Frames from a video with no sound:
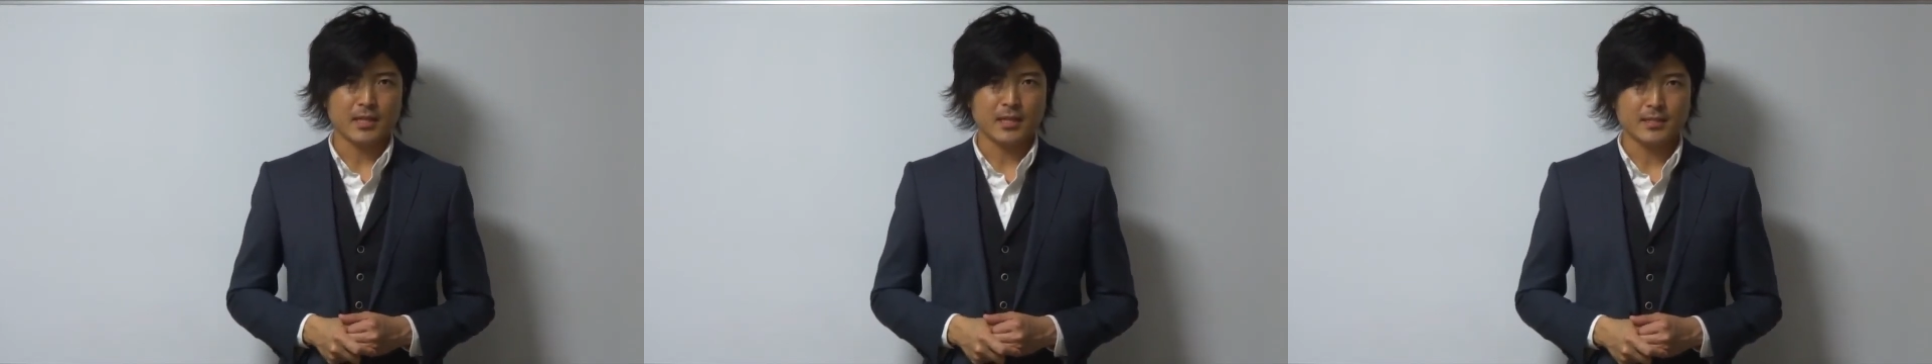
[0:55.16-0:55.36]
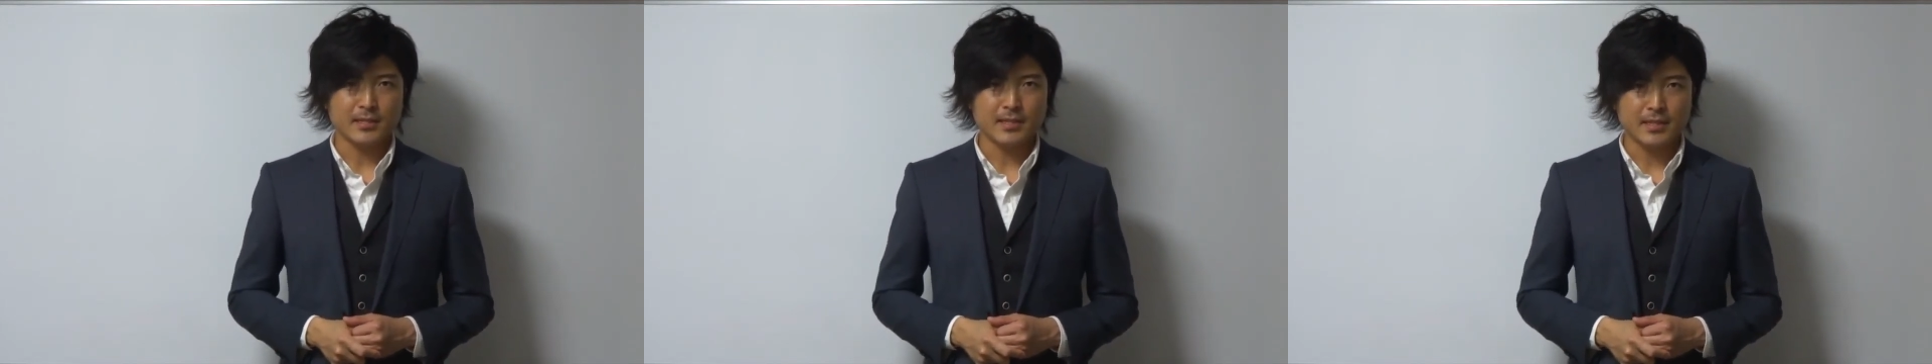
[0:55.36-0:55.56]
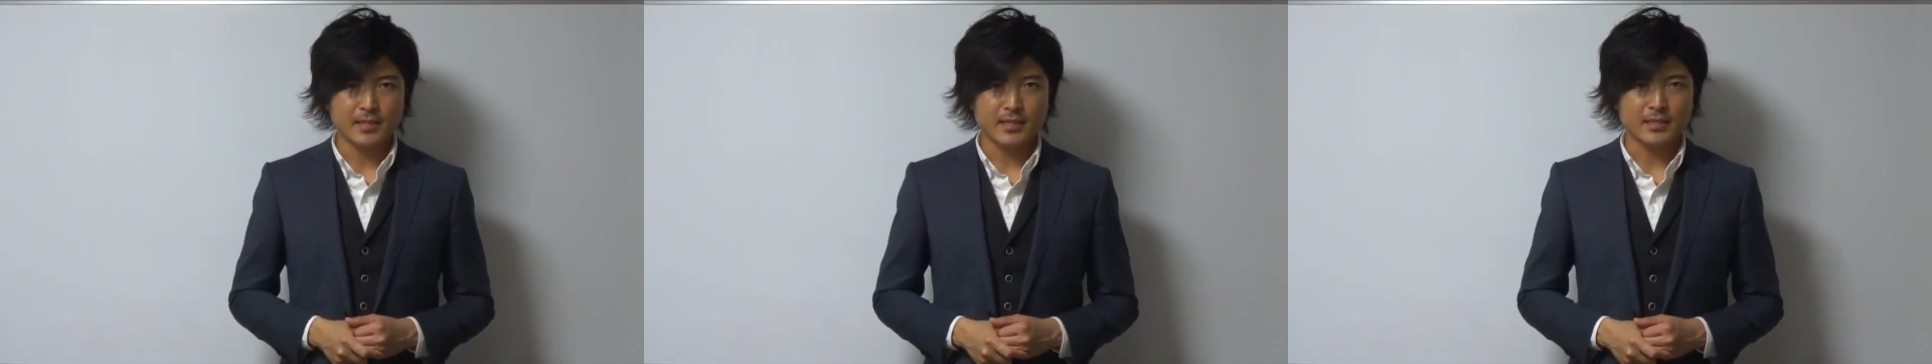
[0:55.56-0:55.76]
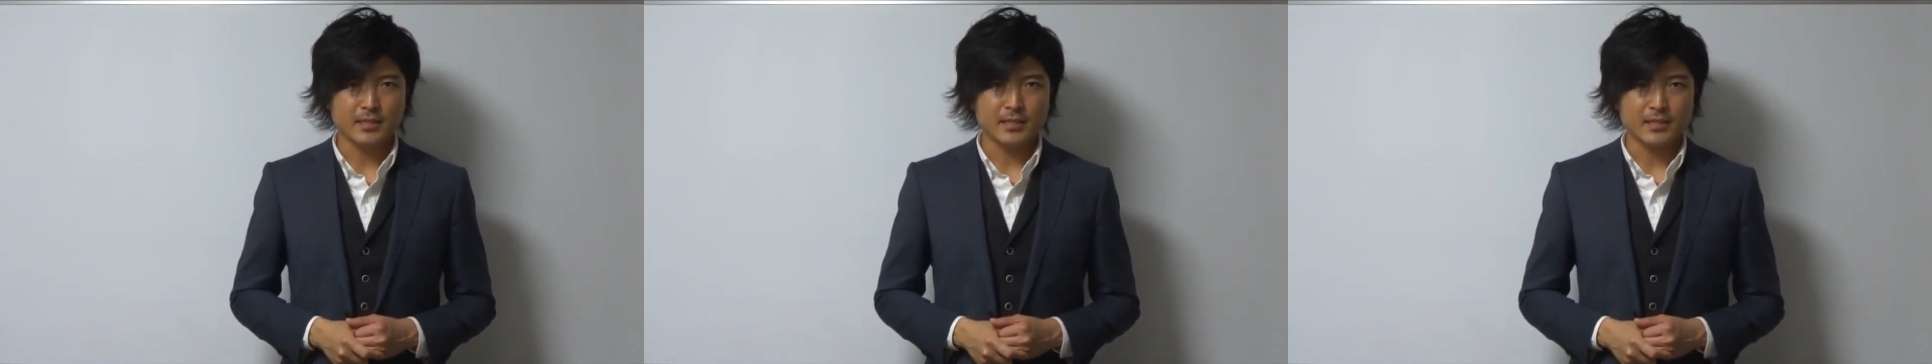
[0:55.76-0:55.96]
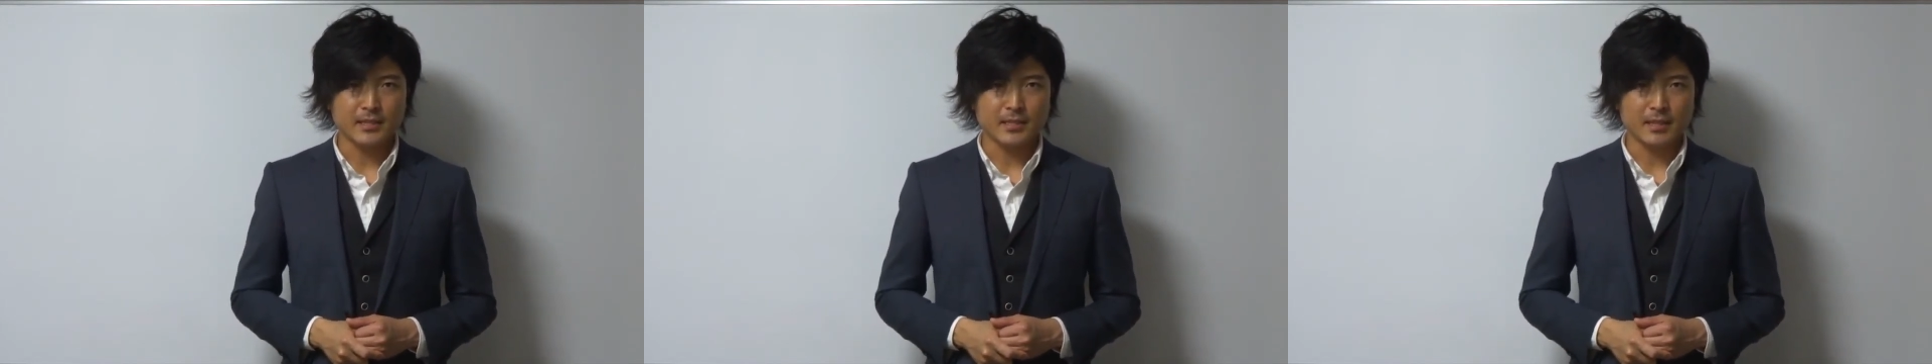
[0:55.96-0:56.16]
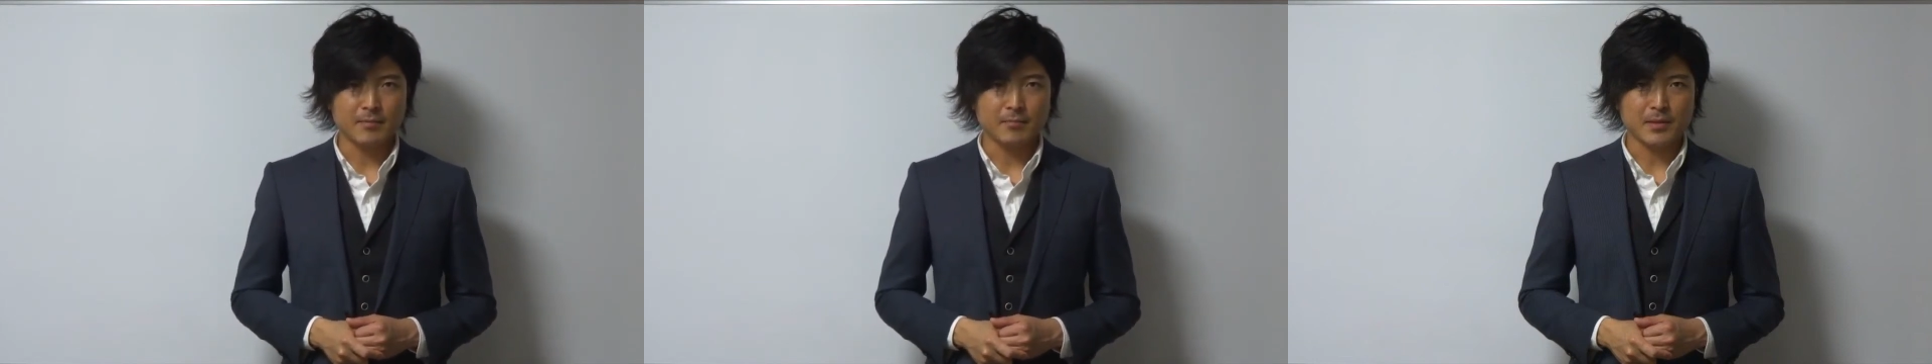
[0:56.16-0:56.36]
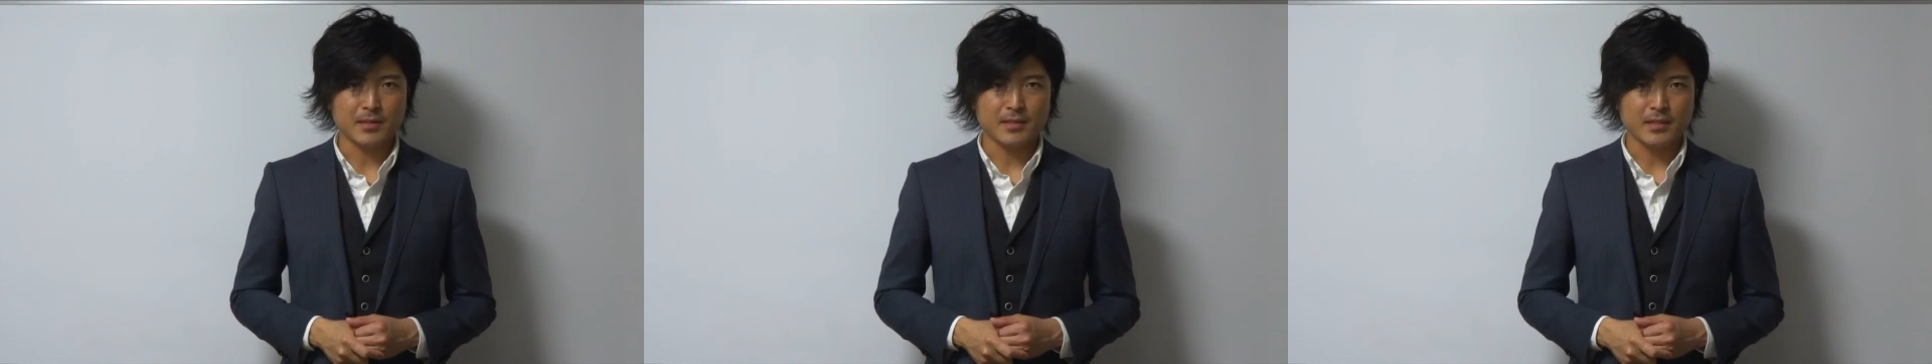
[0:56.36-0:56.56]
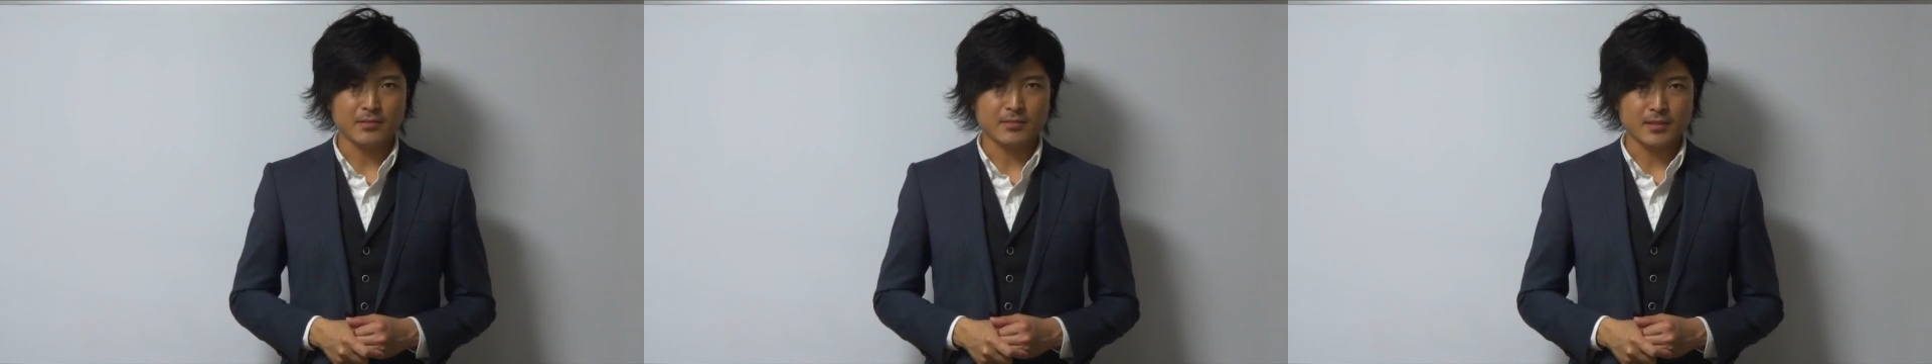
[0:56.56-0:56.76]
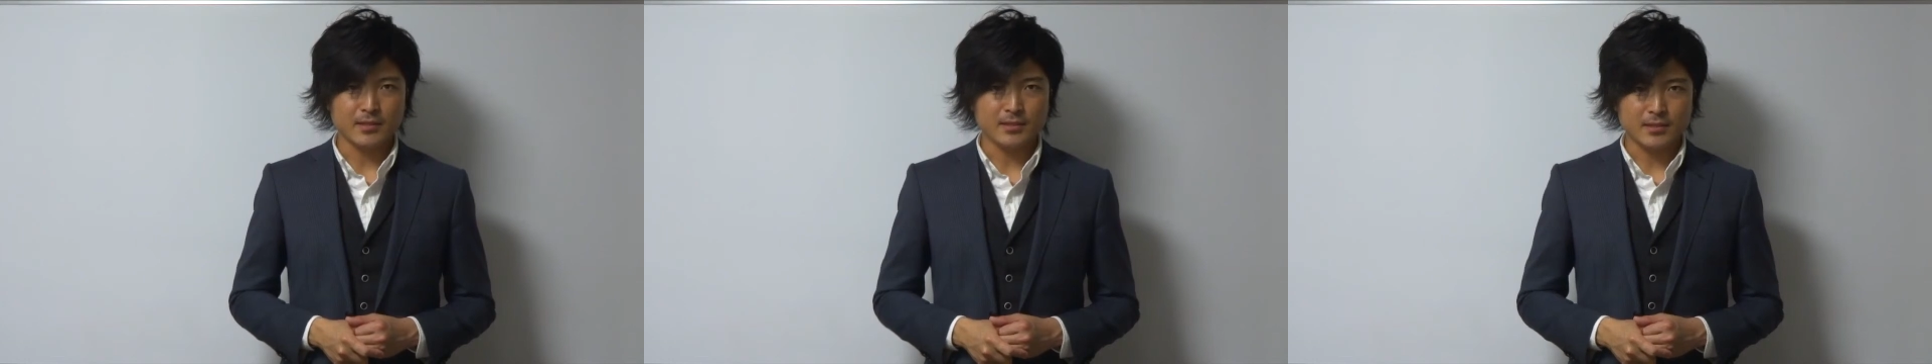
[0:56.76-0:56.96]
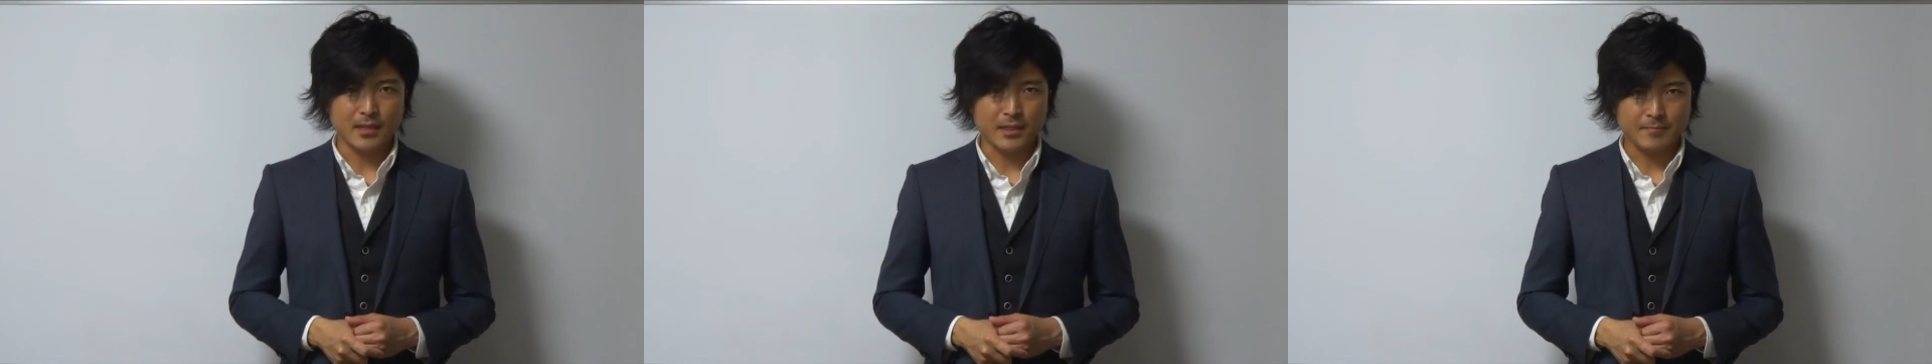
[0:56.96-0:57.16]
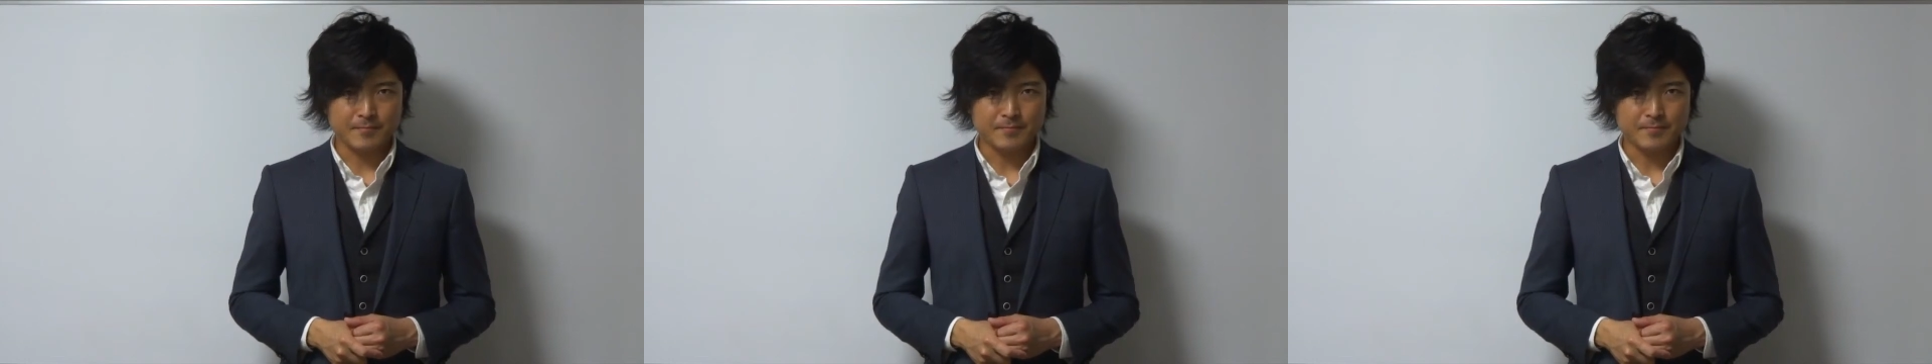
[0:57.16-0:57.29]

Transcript: ぜひ頑張ってください。